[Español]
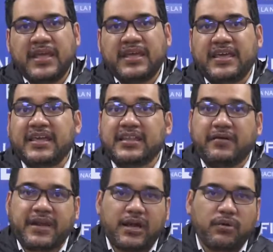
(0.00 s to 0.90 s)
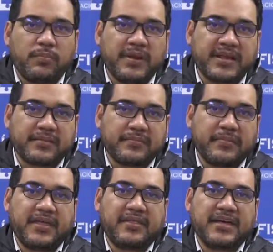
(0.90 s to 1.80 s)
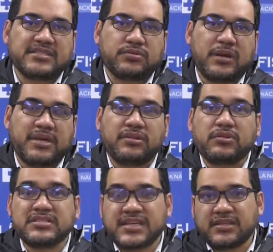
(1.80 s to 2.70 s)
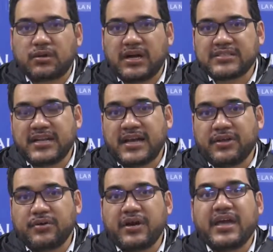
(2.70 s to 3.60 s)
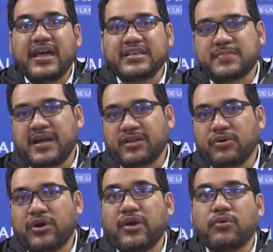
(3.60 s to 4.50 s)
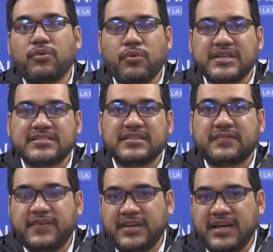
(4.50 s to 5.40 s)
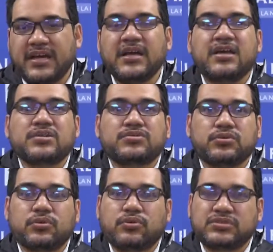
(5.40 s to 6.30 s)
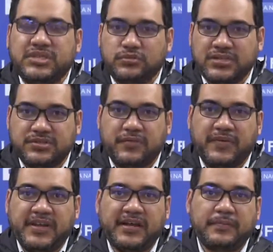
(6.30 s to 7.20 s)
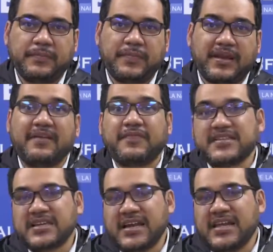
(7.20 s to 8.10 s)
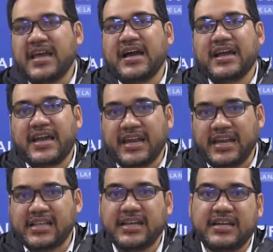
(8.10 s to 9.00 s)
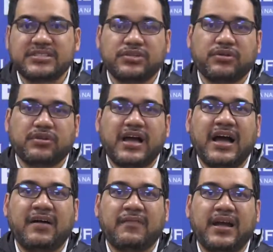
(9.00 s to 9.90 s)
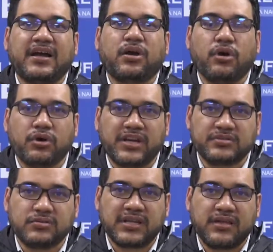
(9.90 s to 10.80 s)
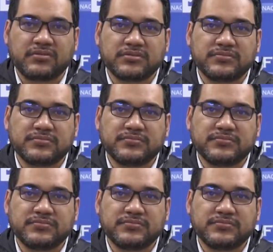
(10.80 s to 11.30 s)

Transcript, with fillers: quien deberá cumplir medida de aseguramiento en centro carcelario esperando que un juez defina su situación final. La Fiscalía General de la Nación habla con resultados.